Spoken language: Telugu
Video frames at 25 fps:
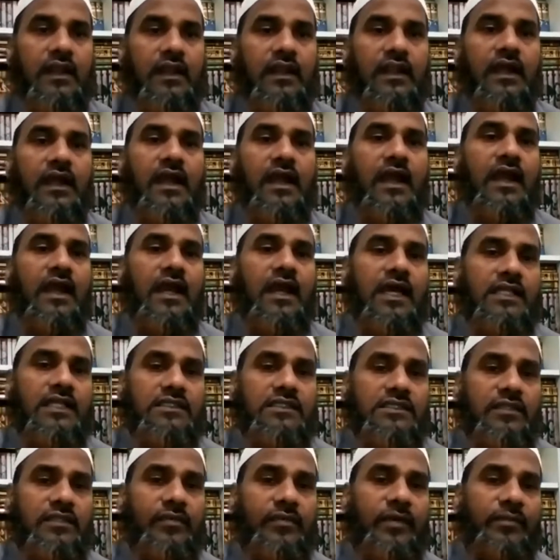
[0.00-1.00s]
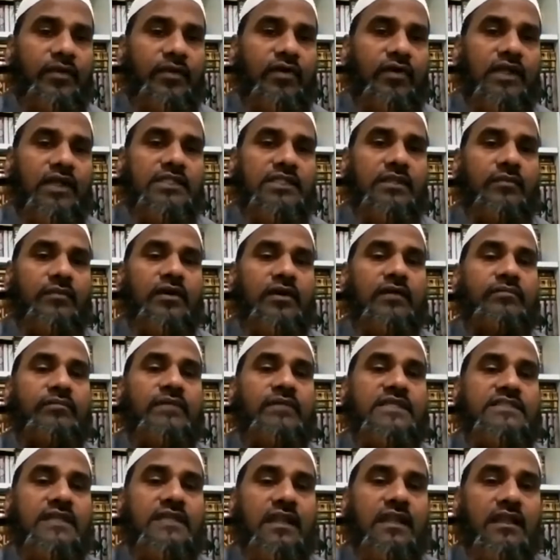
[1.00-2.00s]
అల్లాహ్ అంతిమ ప్రవక్త
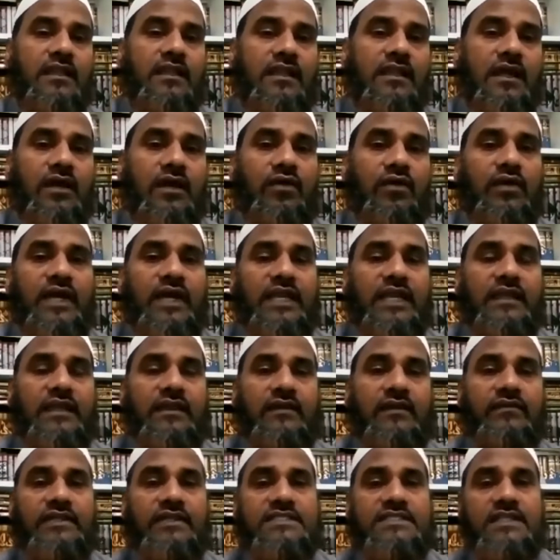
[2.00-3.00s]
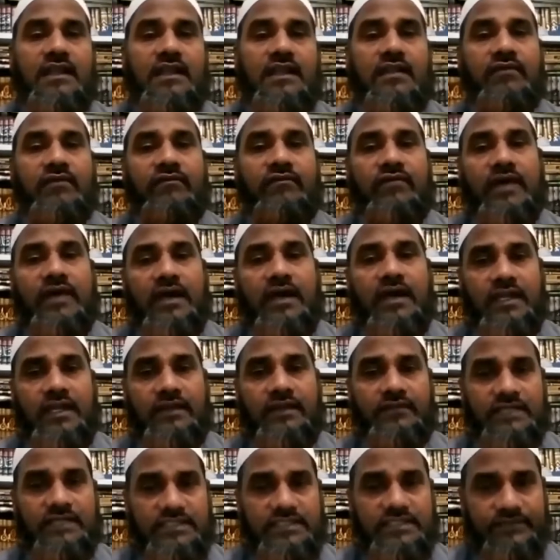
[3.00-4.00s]
ముహమ్మద్ సలల్లాహు అలీహి వసల్లం
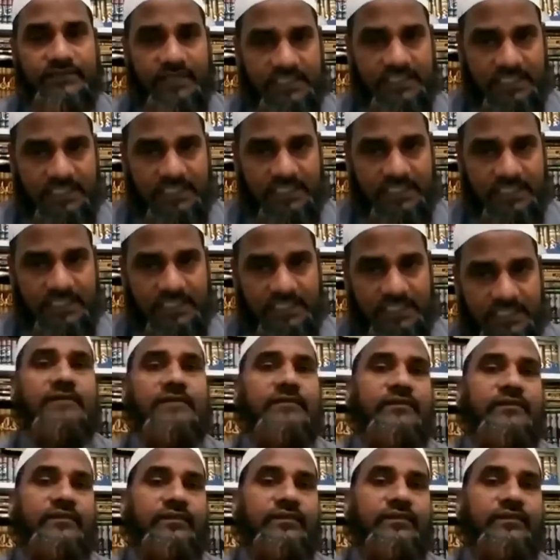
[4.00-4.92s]
వారిని విశ్వసించి